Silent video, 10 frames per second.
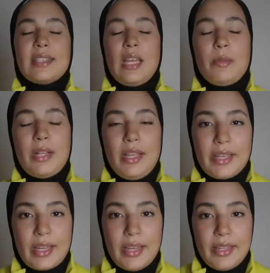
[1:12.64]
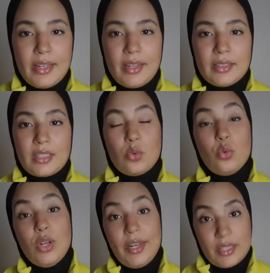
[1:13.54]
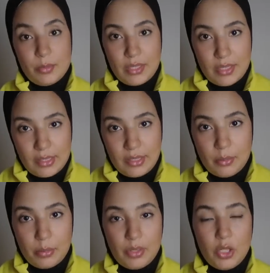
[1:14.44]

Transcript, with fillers: صاحبة الحكاية تتقول أنا سميتي زينب